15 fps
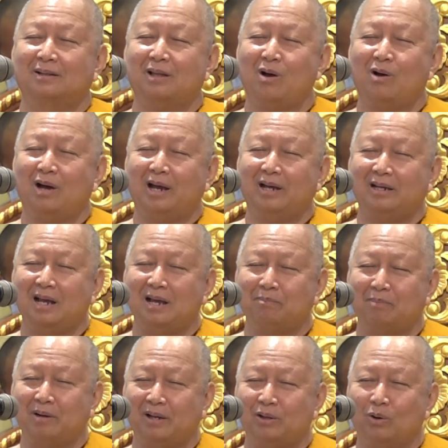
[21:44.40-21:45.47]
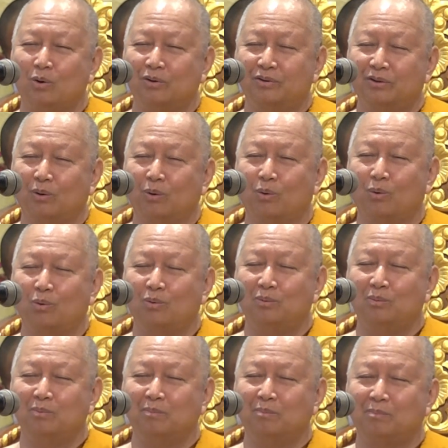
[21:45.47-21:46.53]
ต้องให้ได้ประโยชน์สูง
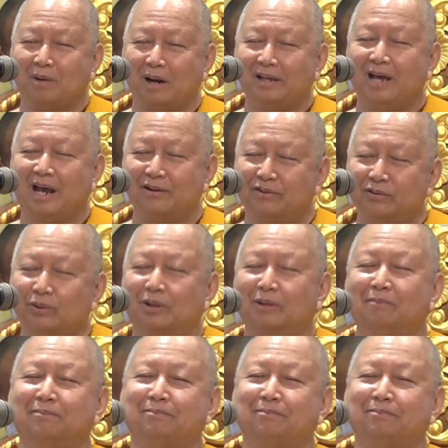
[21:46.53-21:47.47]
ประหยัดสุด